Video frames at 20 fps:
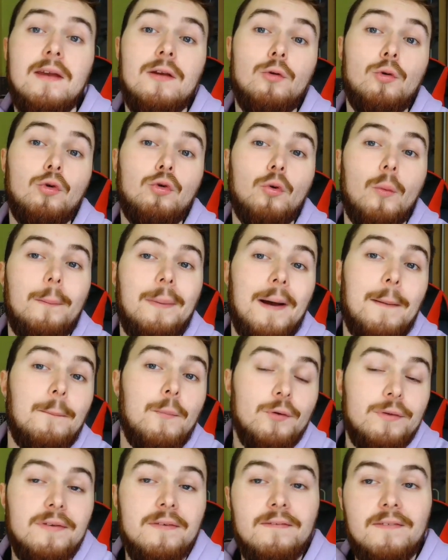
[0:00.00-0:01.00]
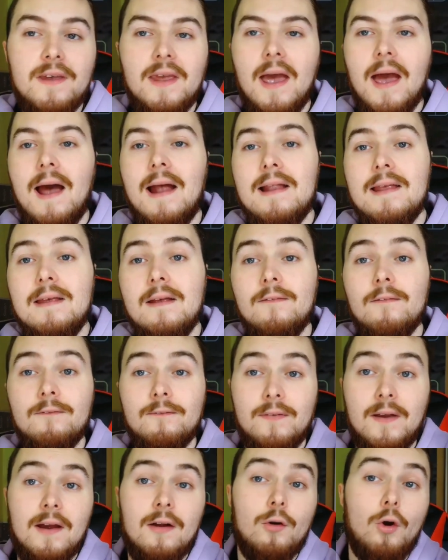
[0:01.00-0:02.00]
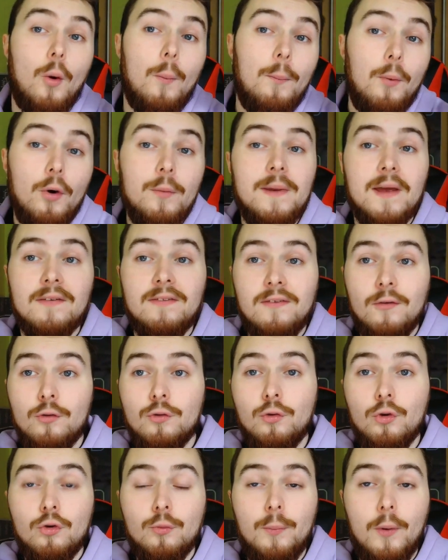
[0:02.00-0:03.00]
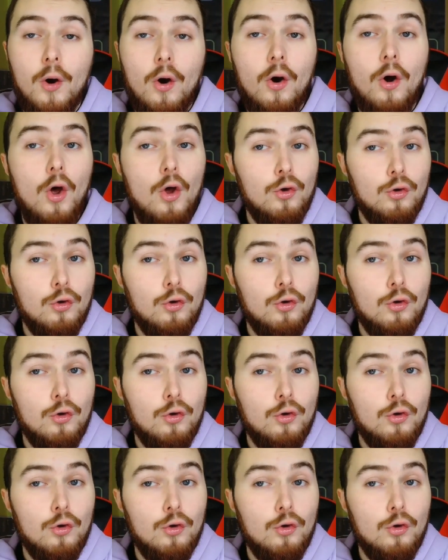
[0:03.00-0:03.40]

et ne sont pas motivés à aller faire leur première séance de sport,